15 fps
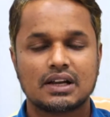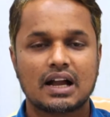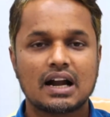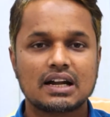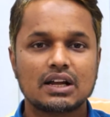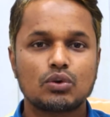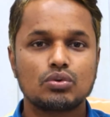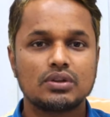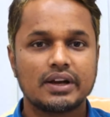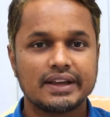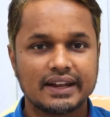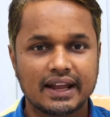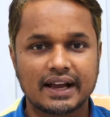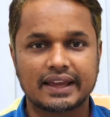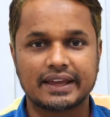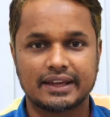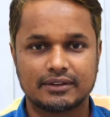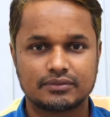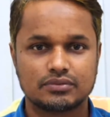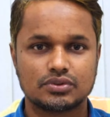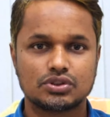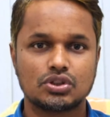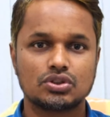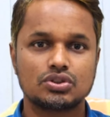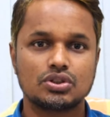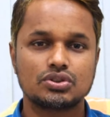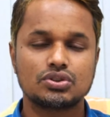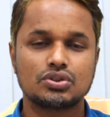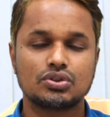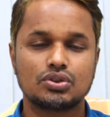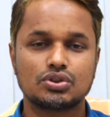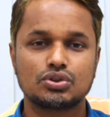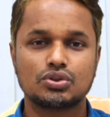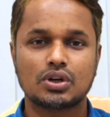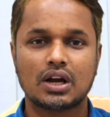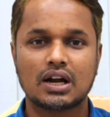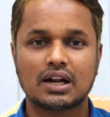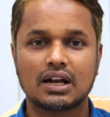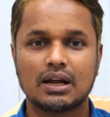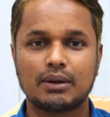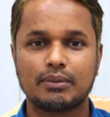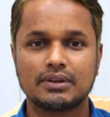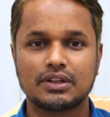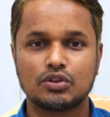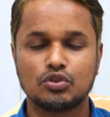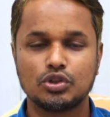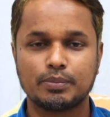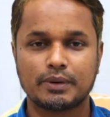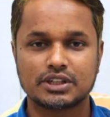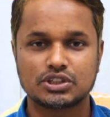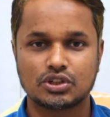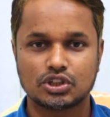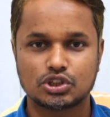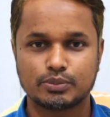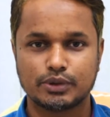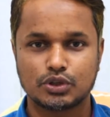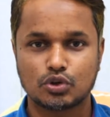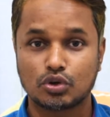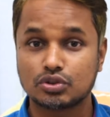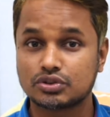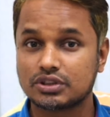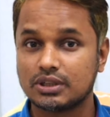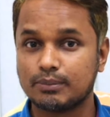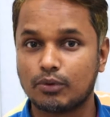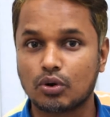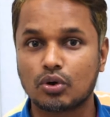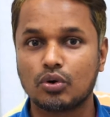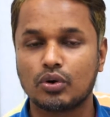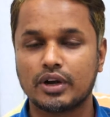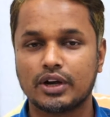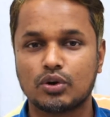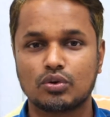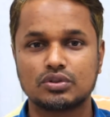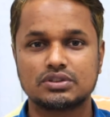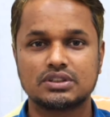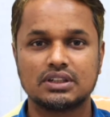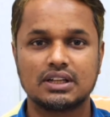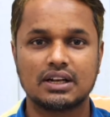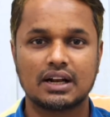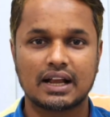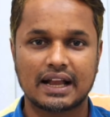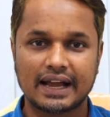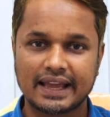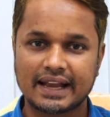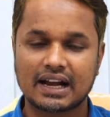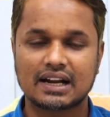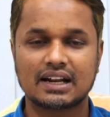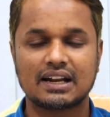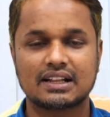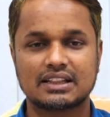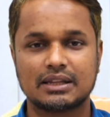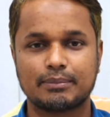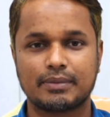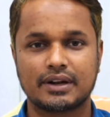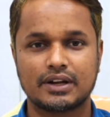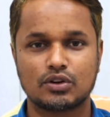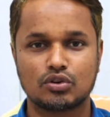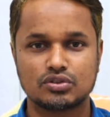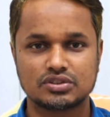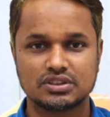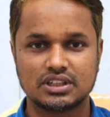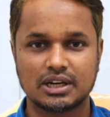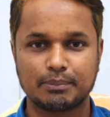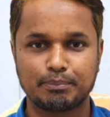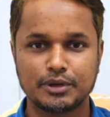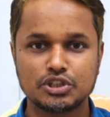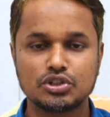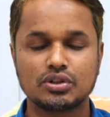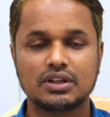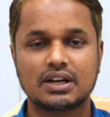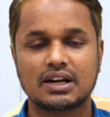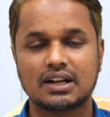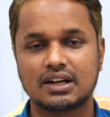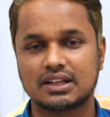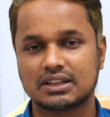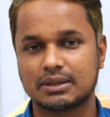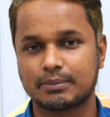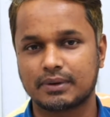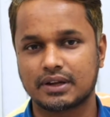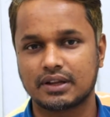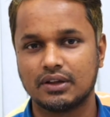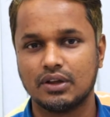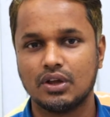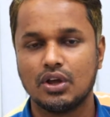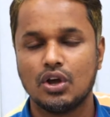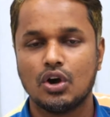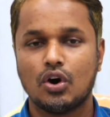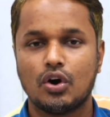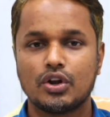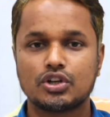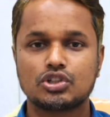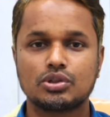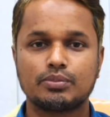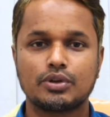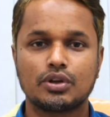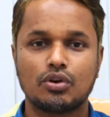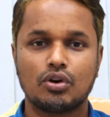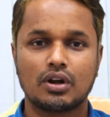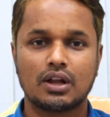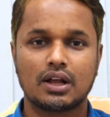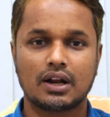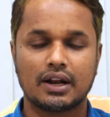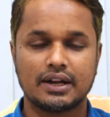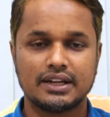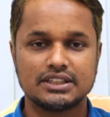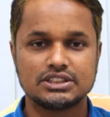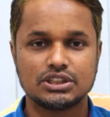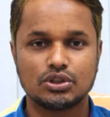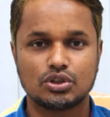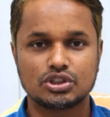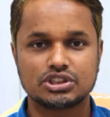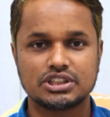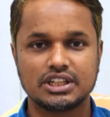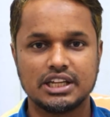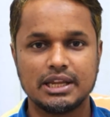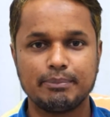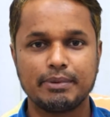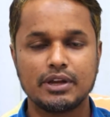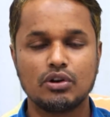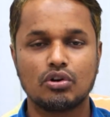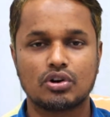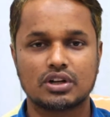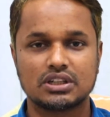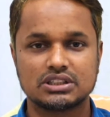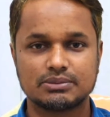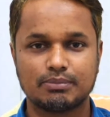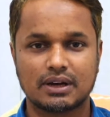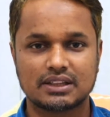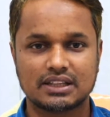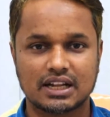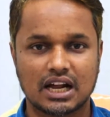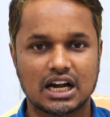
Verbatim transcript: কাটা কোথায় লাগে সচরাচর দর্শক কাটা আমাদের দুই পাশে অনেক সময় টনসিল বড় হলে টনসিলের গায়ে কাটা লাগতে পারে টনসিলের পিছনে কাটা লাগতে পারে অনেক সময় গলার নিচের অংশে ইপিগ্লটিস বা তার